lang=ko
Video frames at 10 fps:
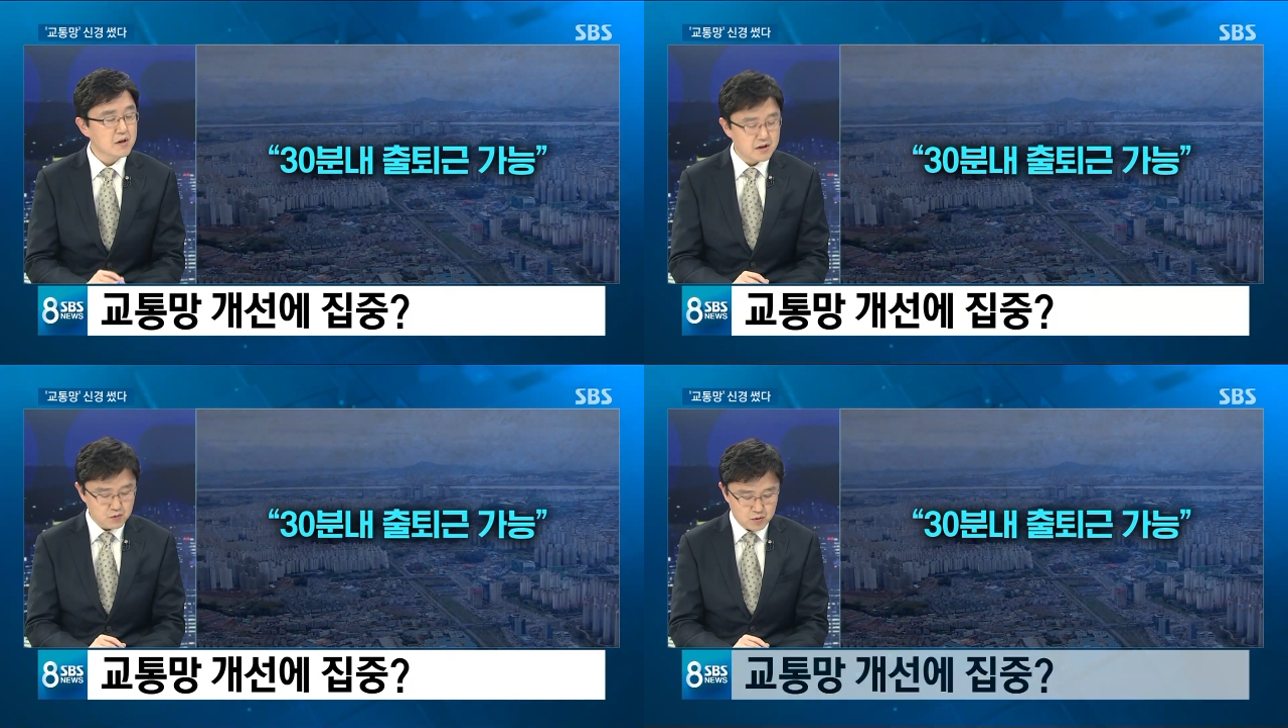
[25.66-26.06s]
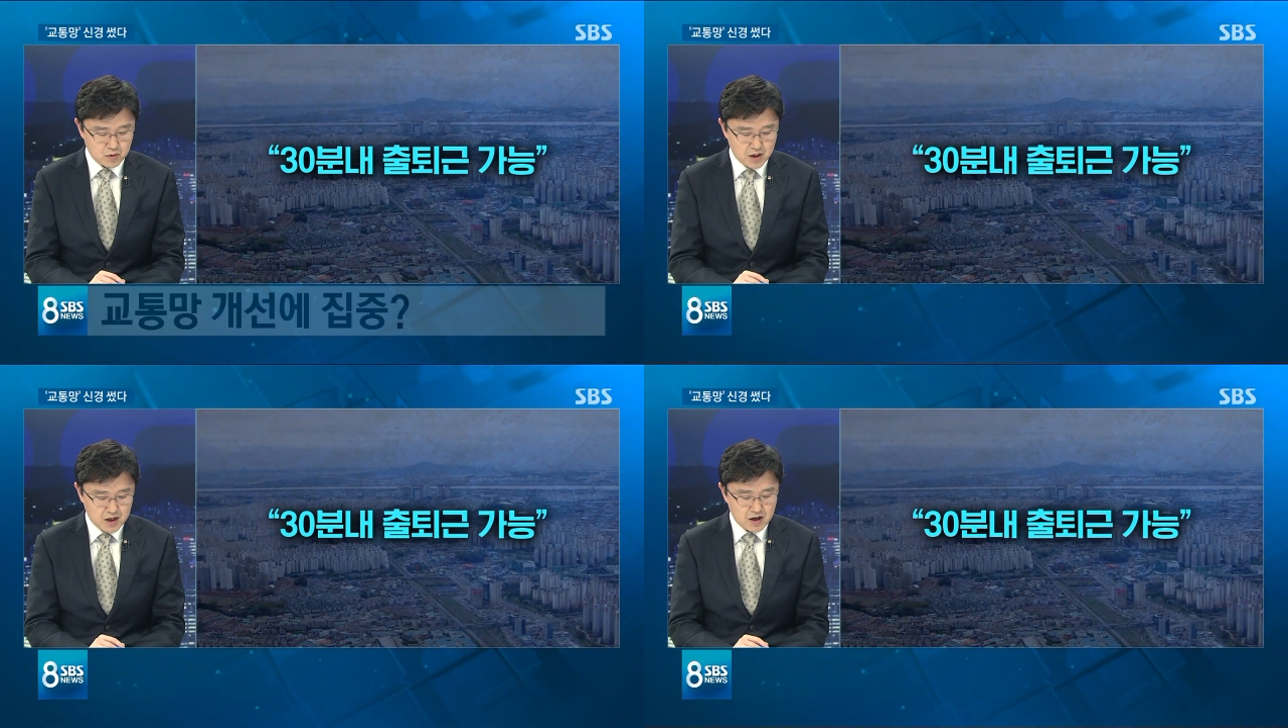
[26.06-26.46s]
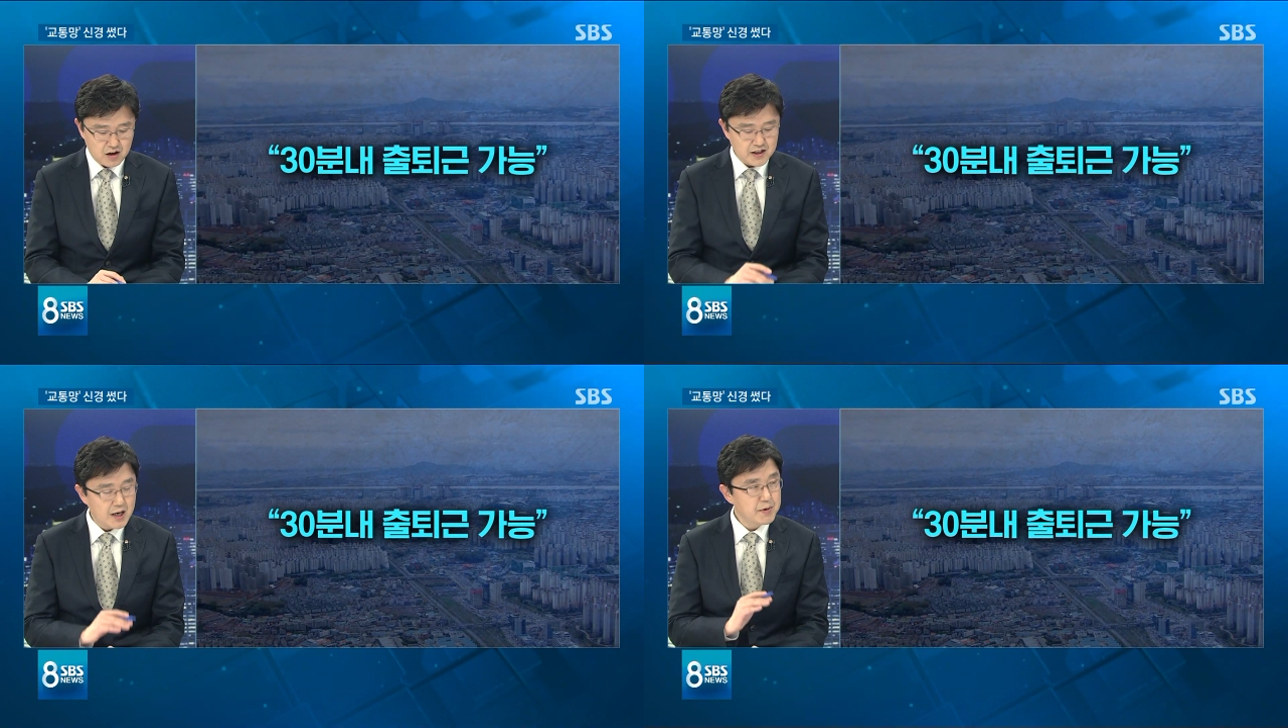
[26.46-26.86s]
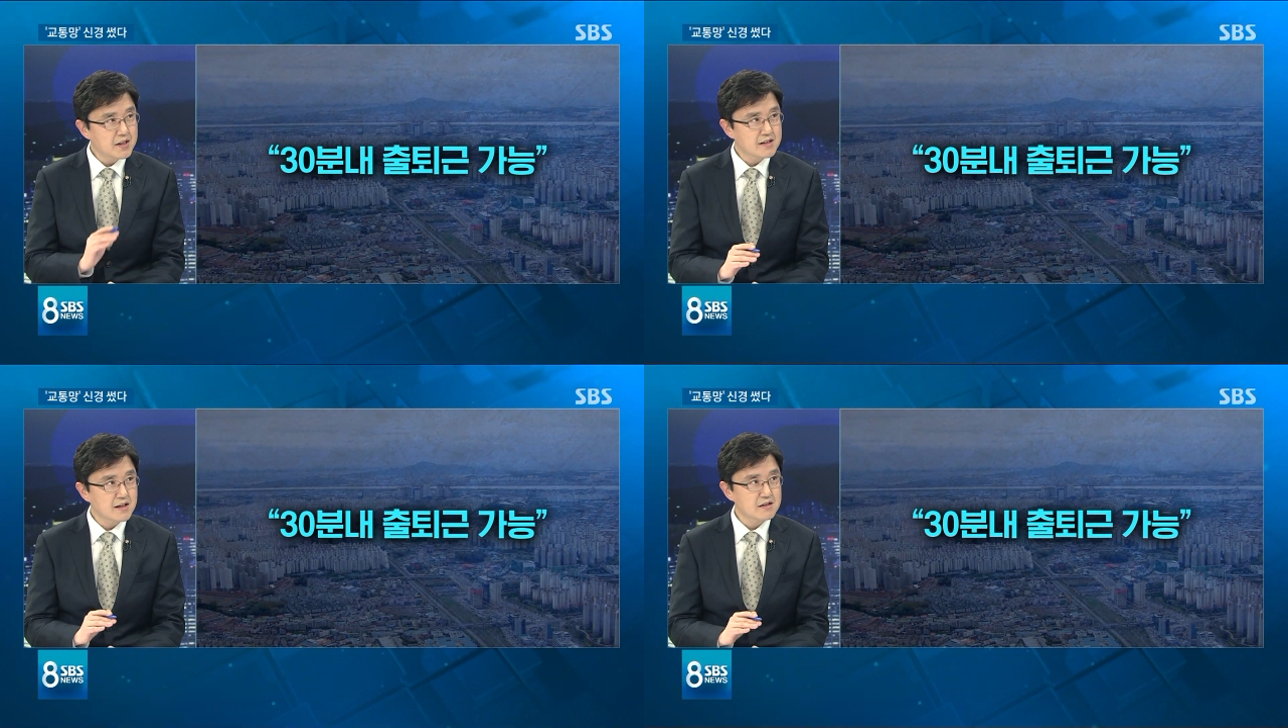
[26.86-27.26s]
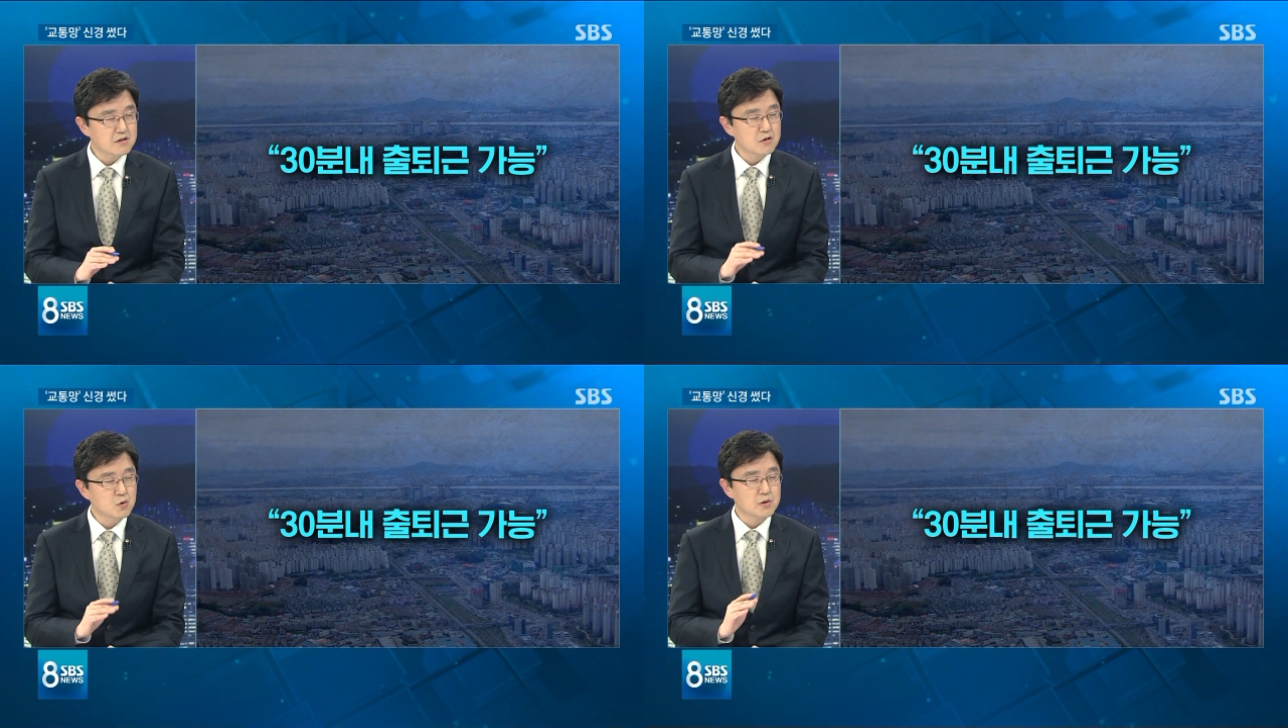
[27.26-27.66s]
해도 어, 예비
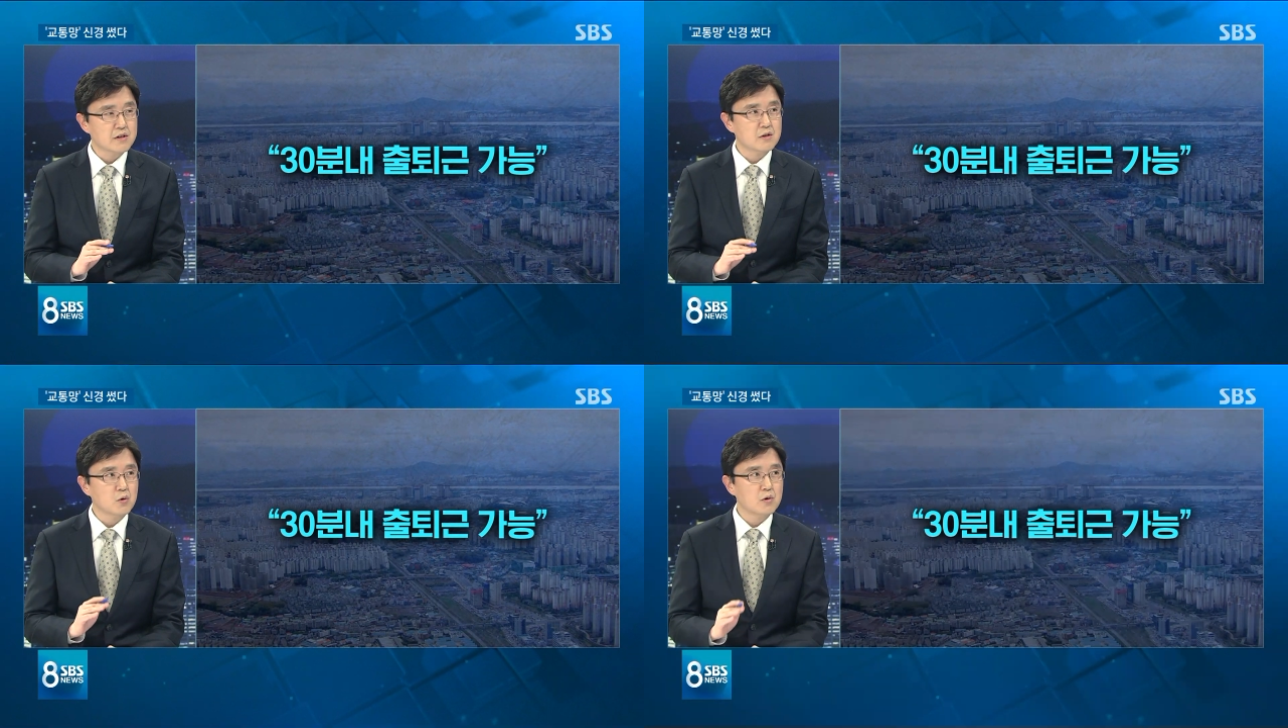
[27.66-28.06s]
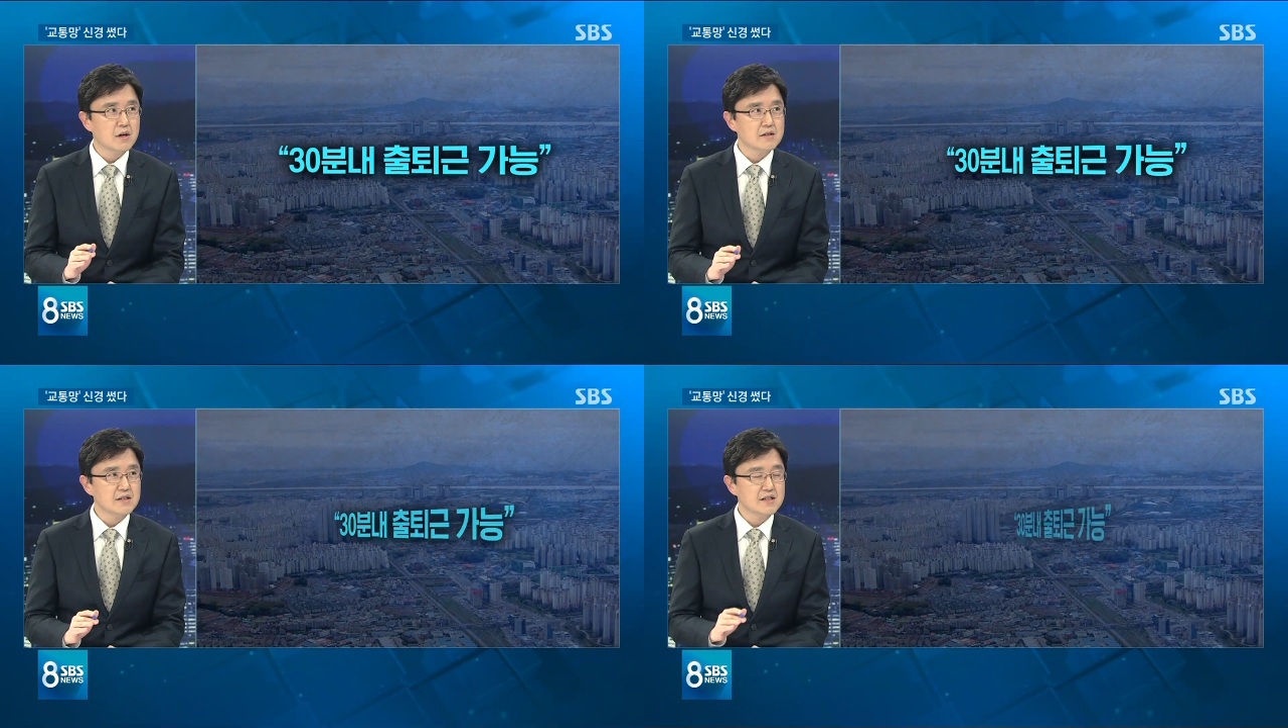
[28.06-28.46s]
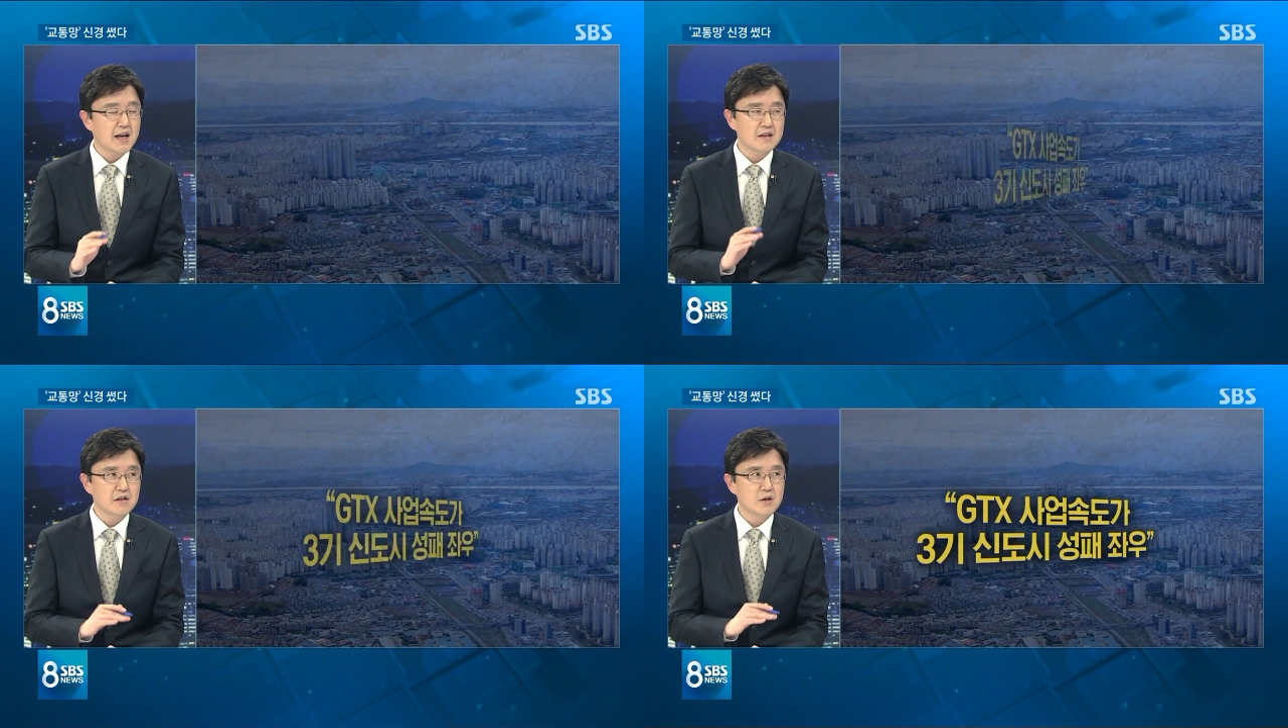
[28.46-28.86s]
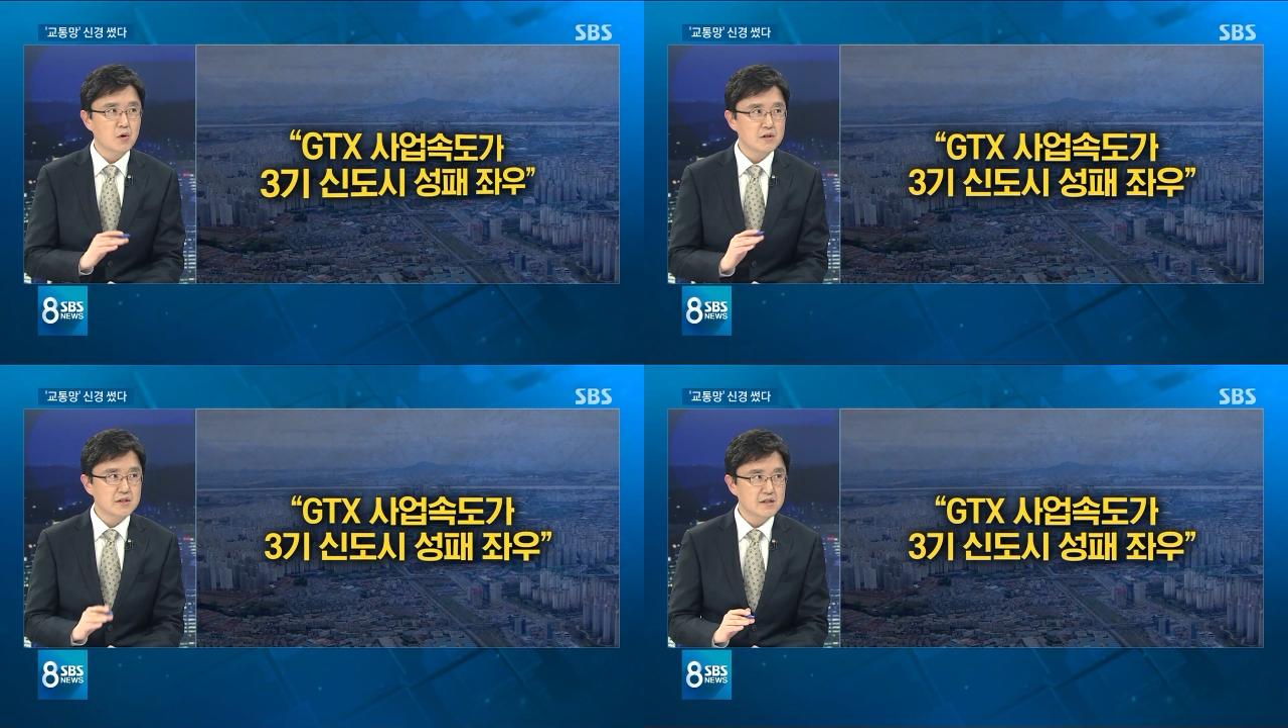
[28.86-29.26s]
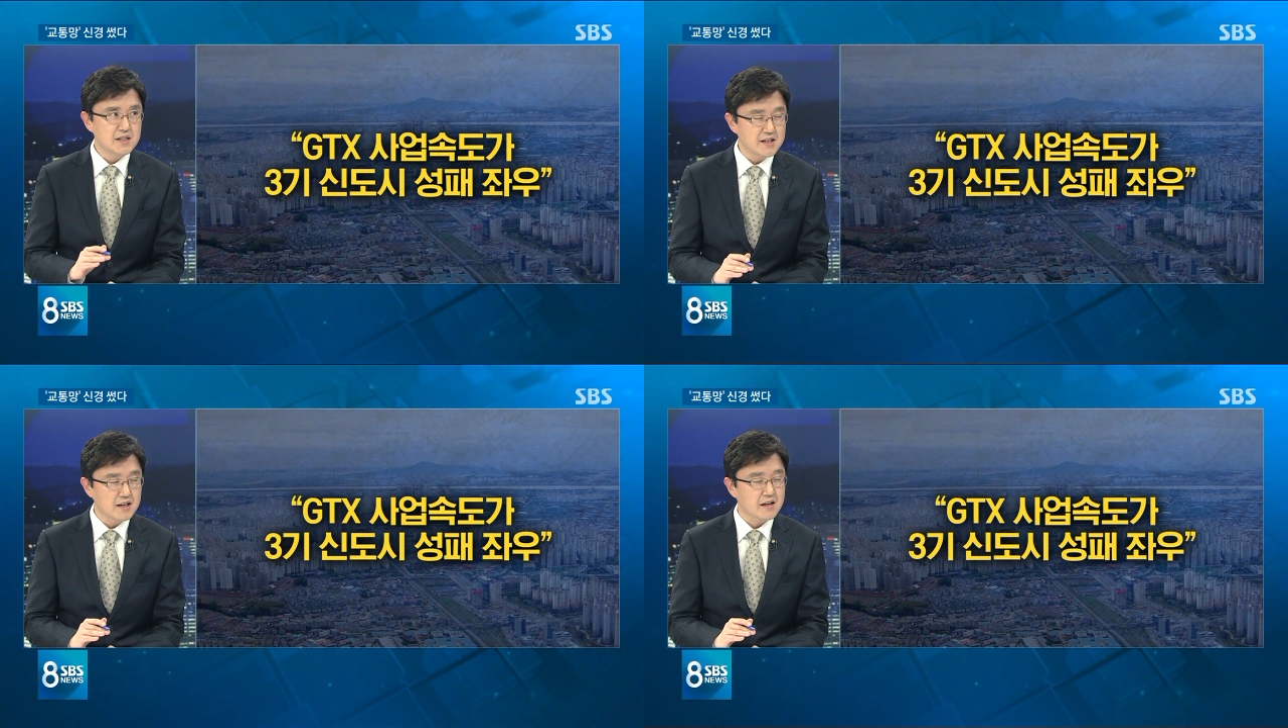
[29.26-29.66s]
타당성 조사를 통과한 지 4년이 훨씬
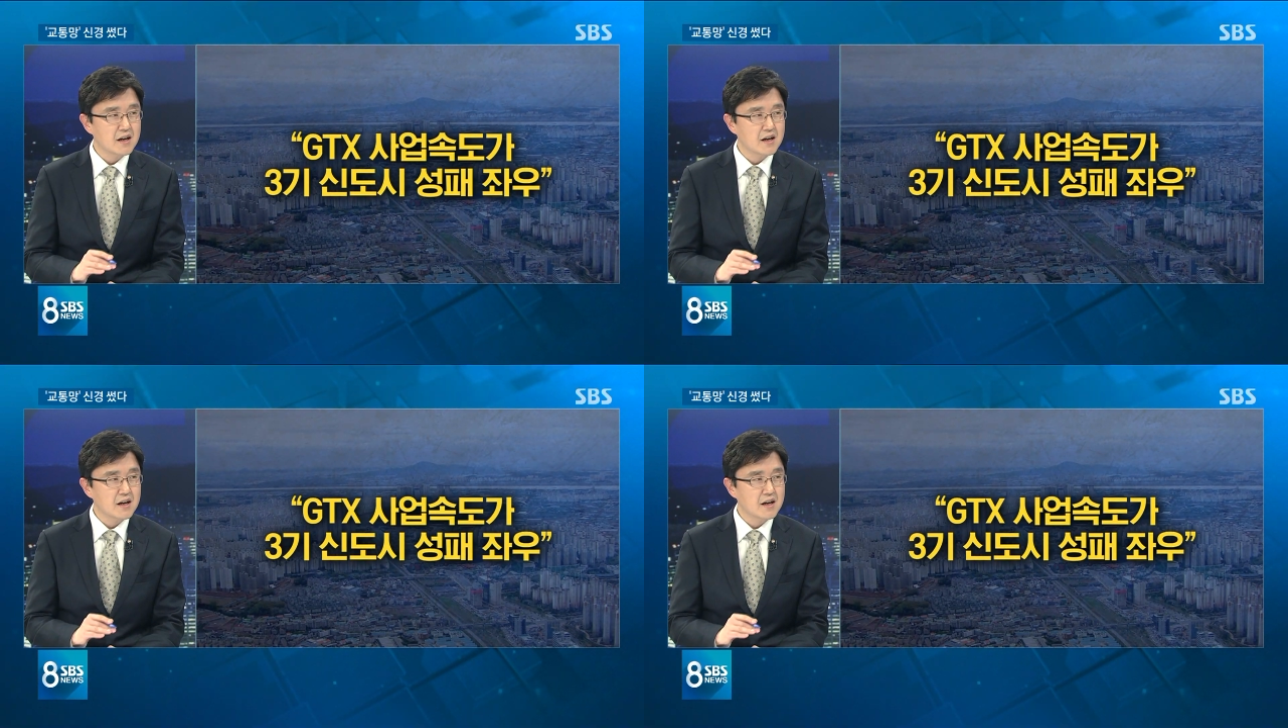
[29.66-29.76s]
지난